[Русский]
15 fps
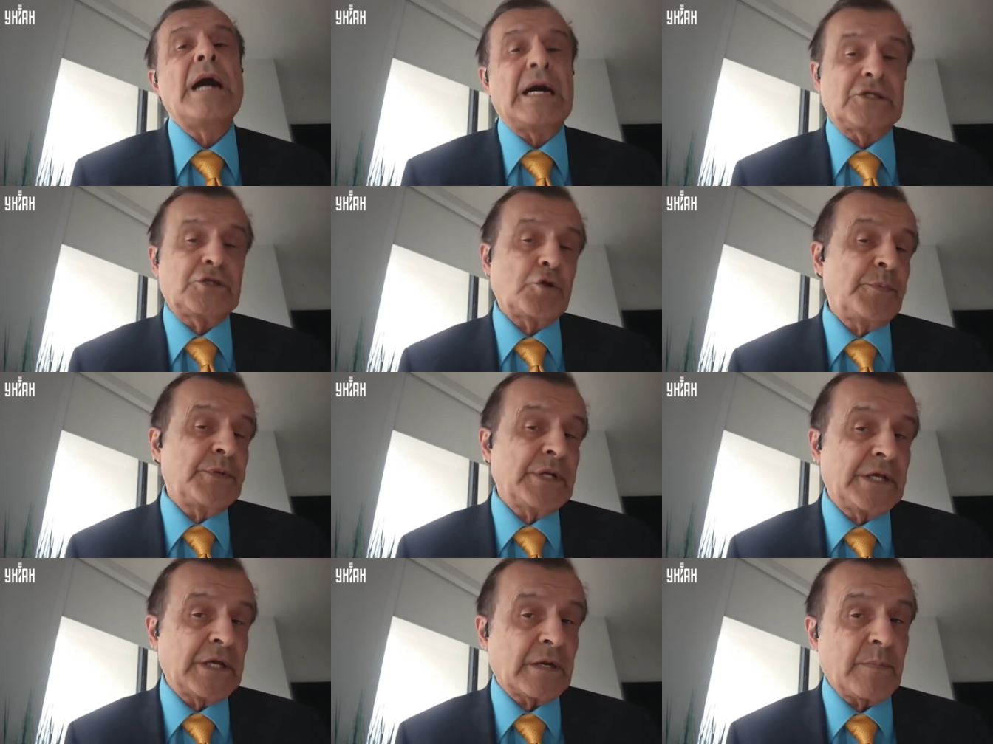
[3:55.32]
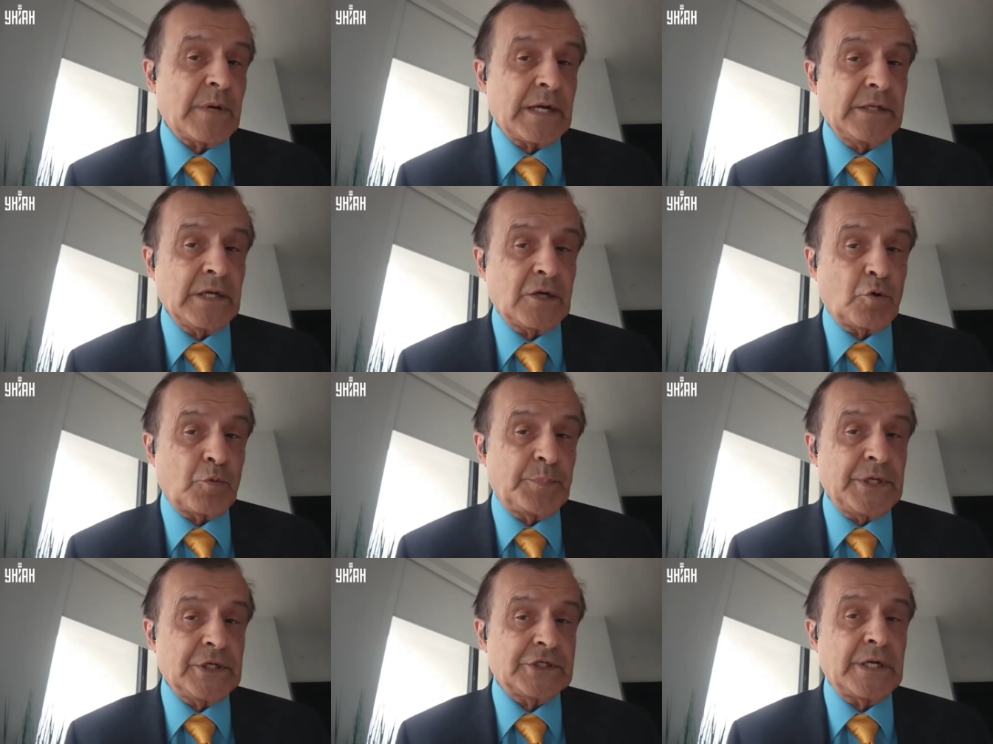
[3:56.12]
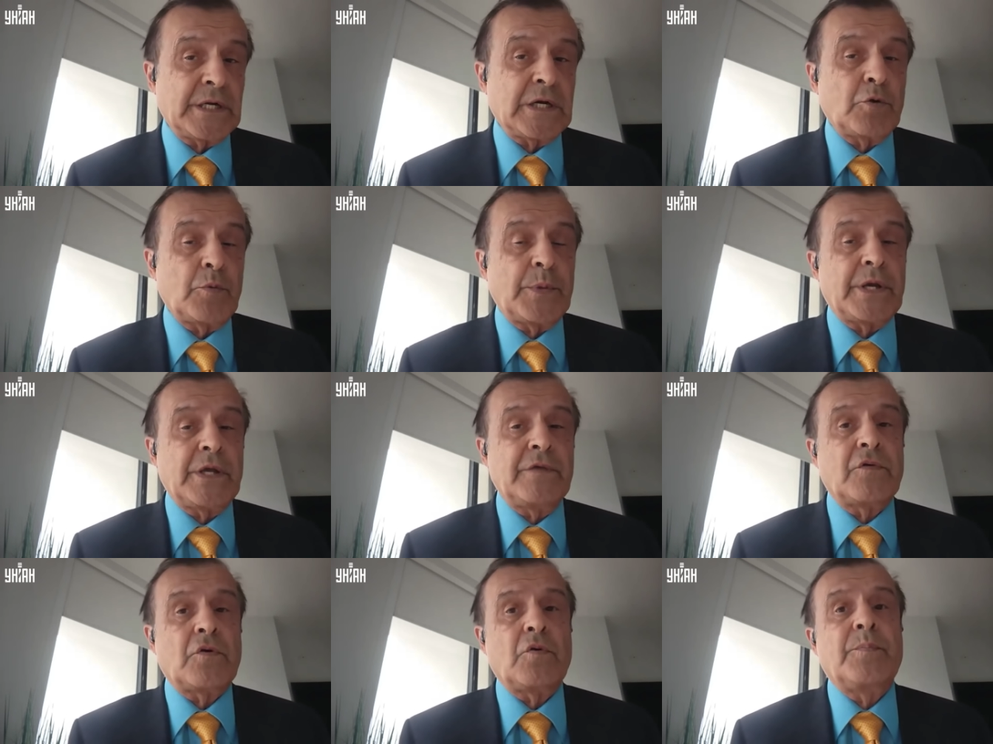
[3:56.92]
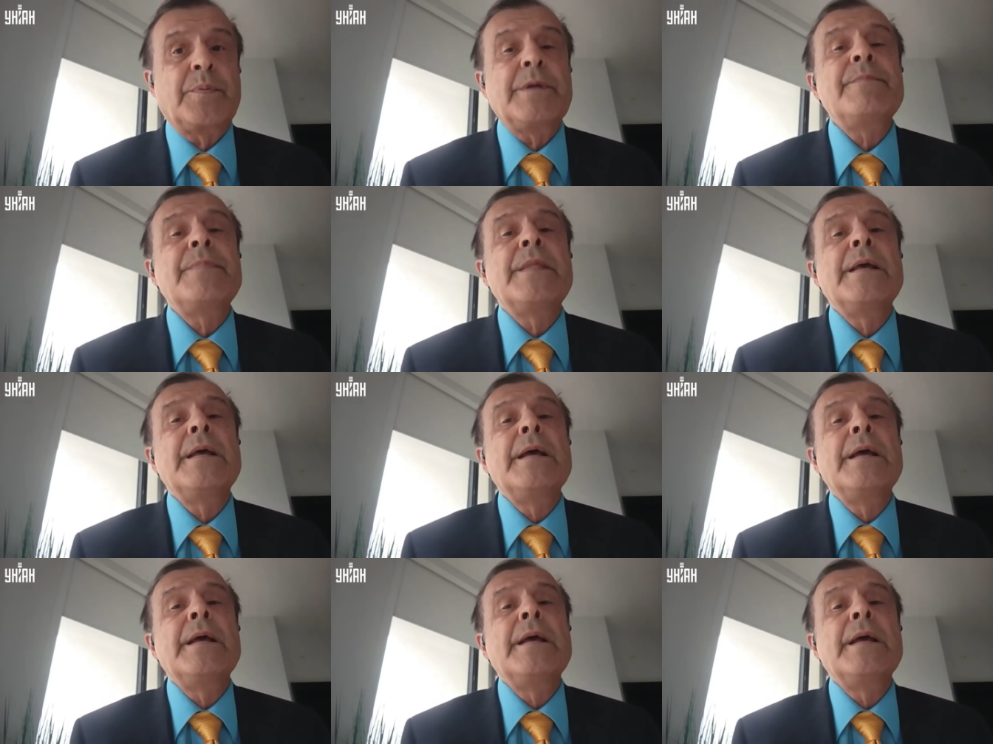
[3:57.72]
особенно Германия, крупнейшая экономика Европы.